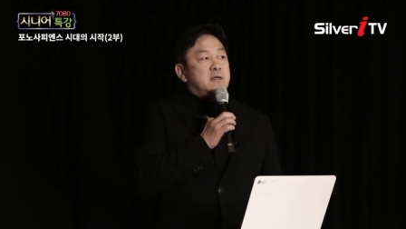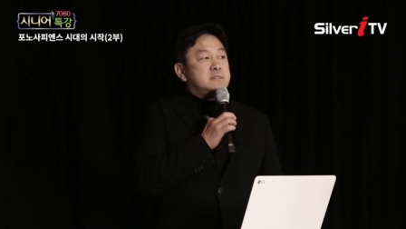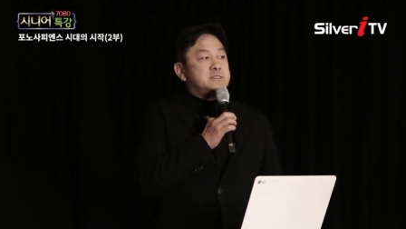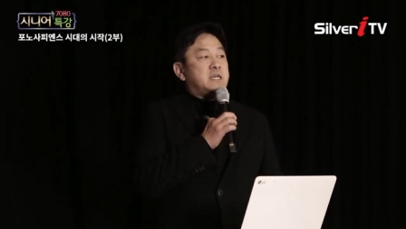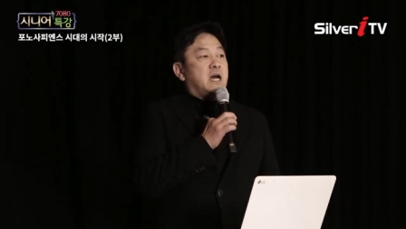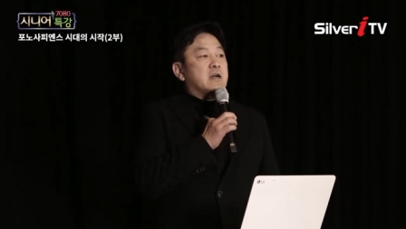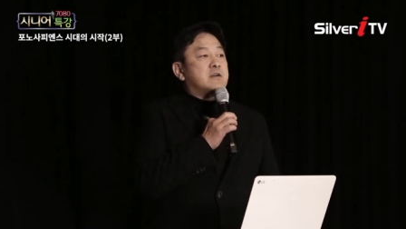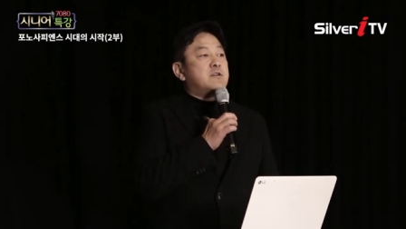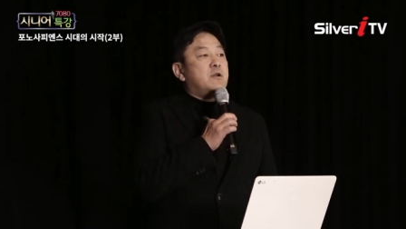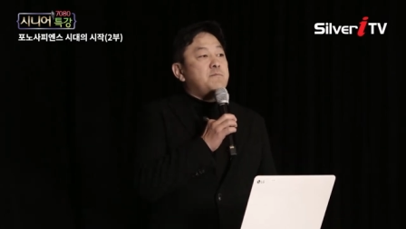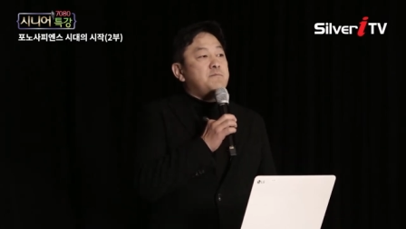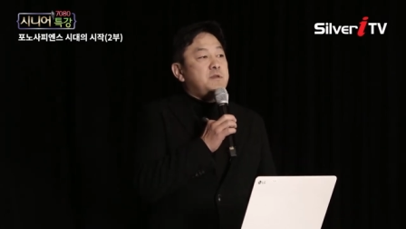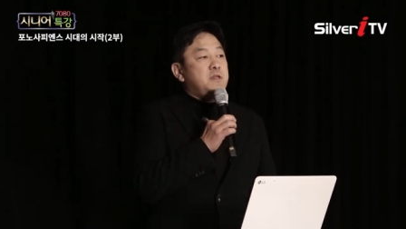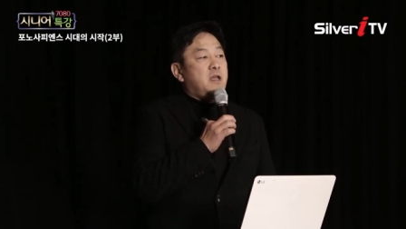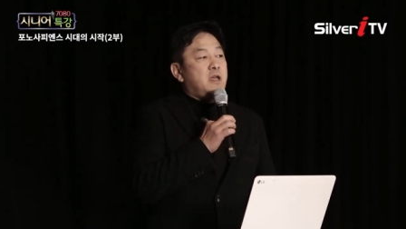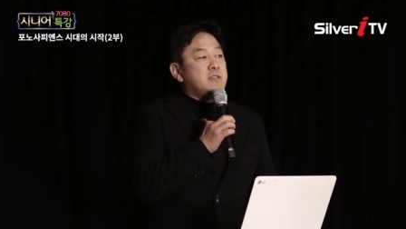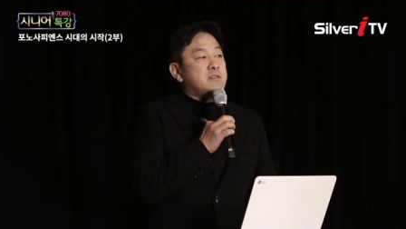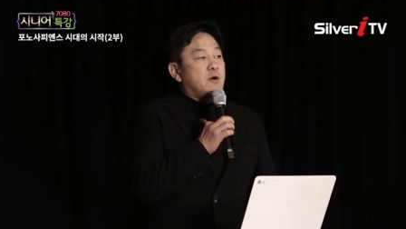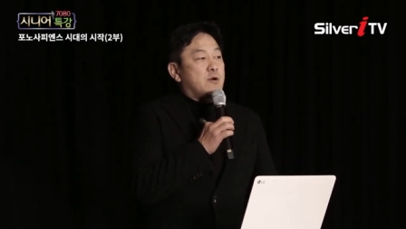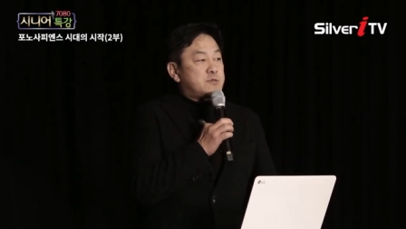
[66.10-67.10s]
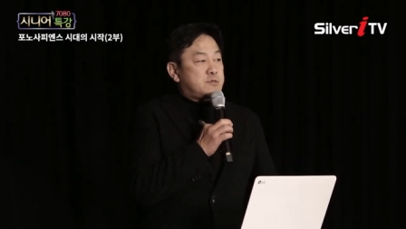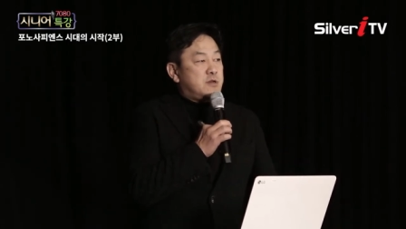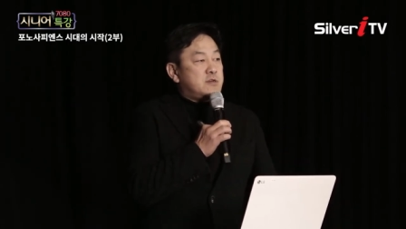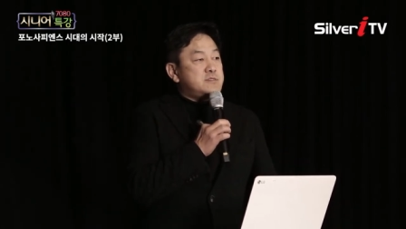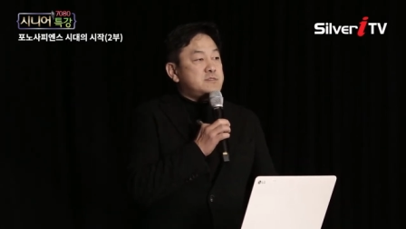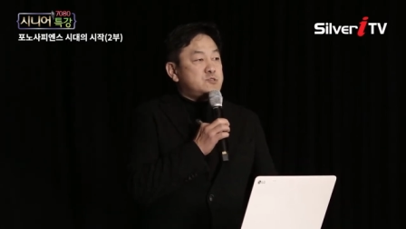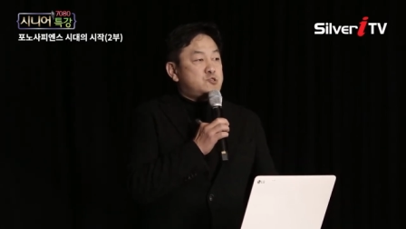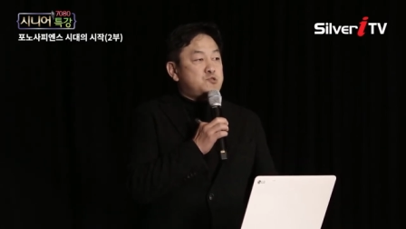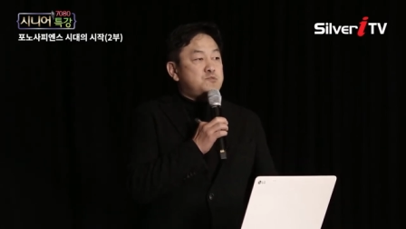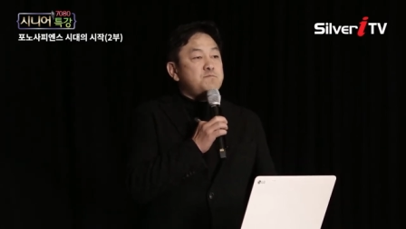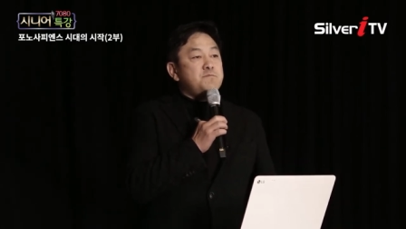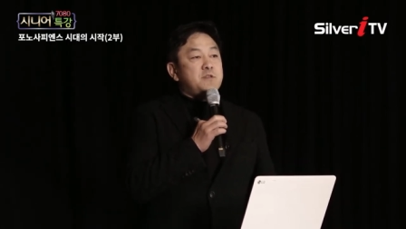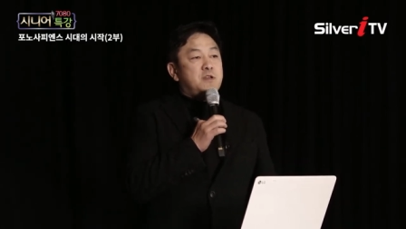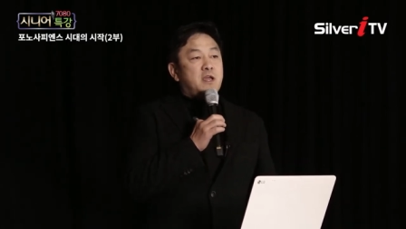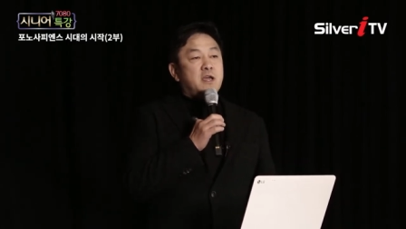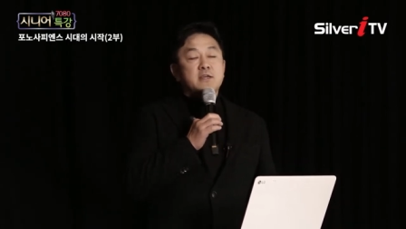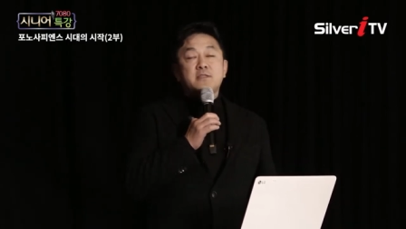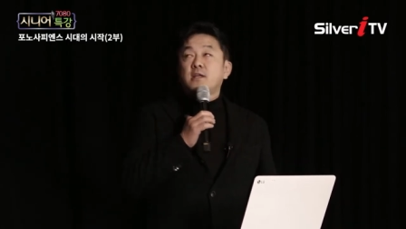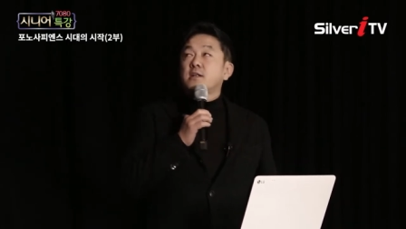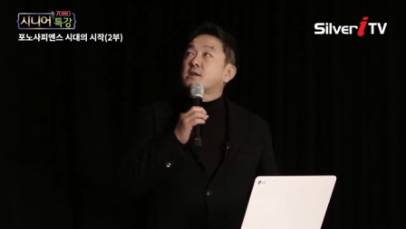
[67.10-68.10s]
자, 그럼 미래에는 어떤
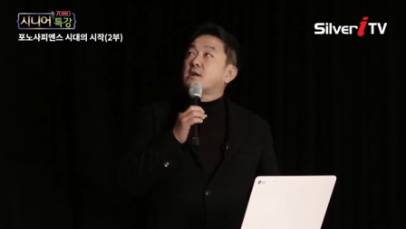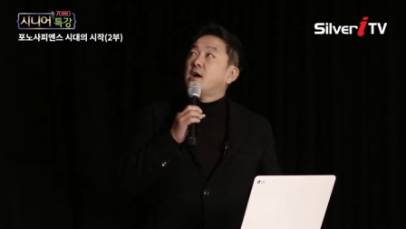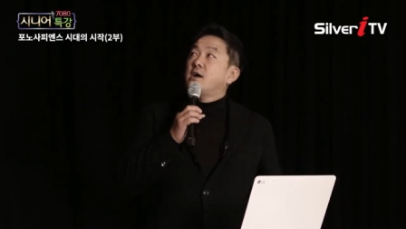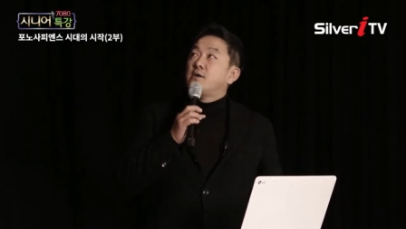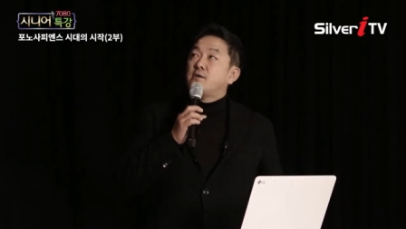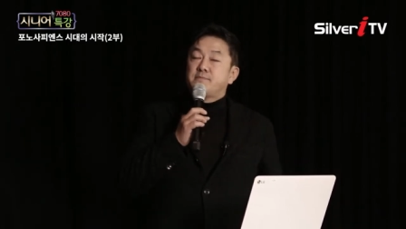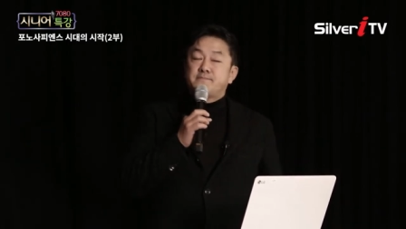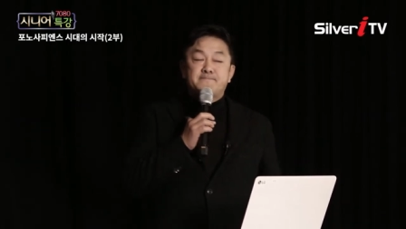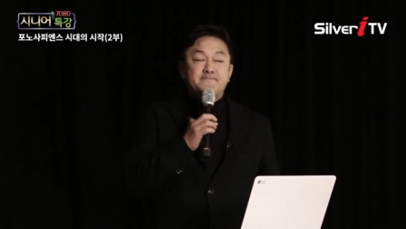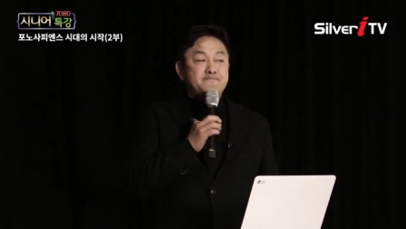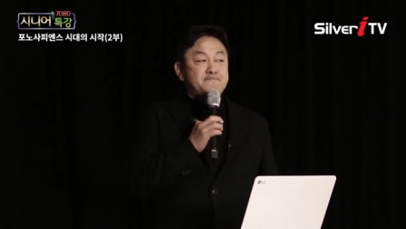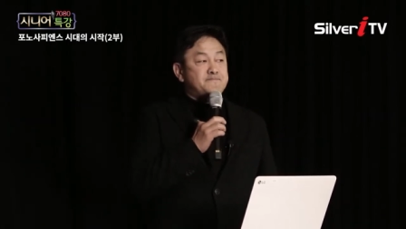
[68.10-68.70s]
준비를 해야 될까요?